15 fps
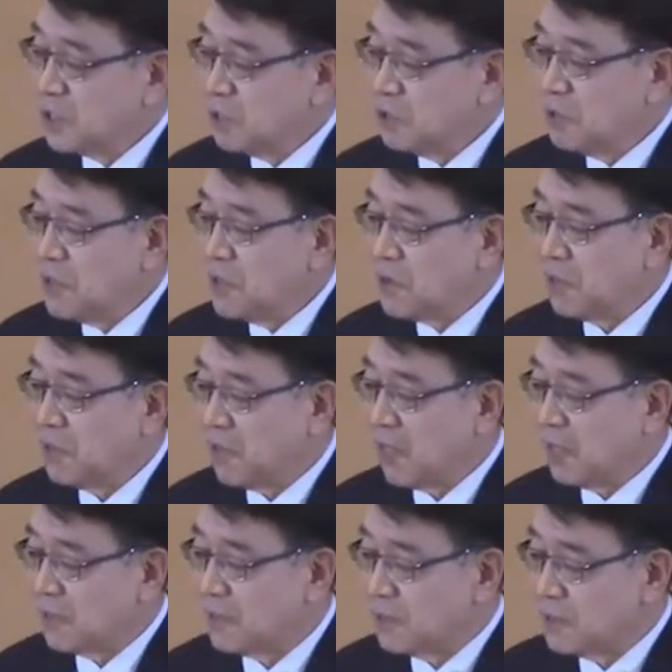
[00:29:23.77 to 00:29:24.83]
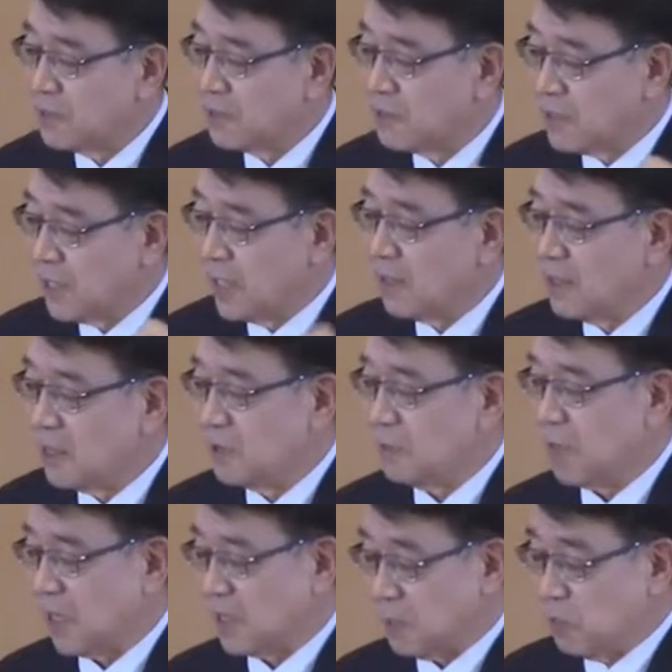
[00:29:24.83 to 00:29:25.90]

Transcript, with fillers: 身体变得败坏。